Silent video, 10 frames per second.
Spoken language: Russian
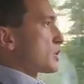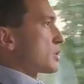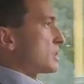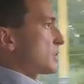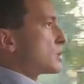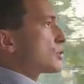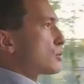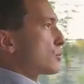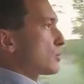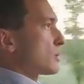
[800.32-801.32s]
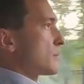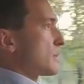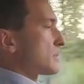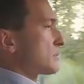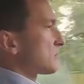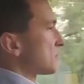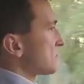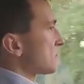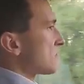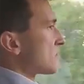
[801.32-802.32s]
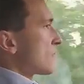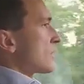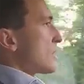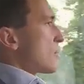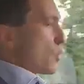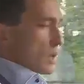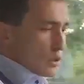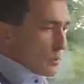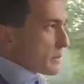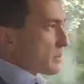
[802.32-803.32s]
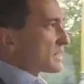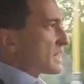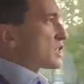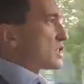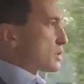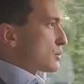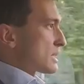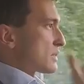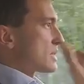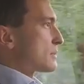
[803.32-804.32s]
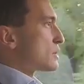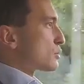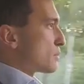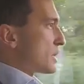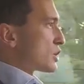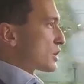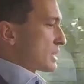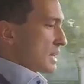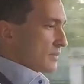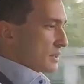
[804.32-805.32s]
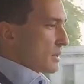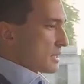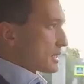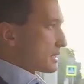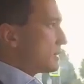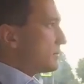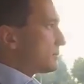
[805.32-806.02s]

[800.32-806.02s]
почти 1000 ньютонометров. По коробке передач здесь у нас 8-ступенчатый автомат ZF.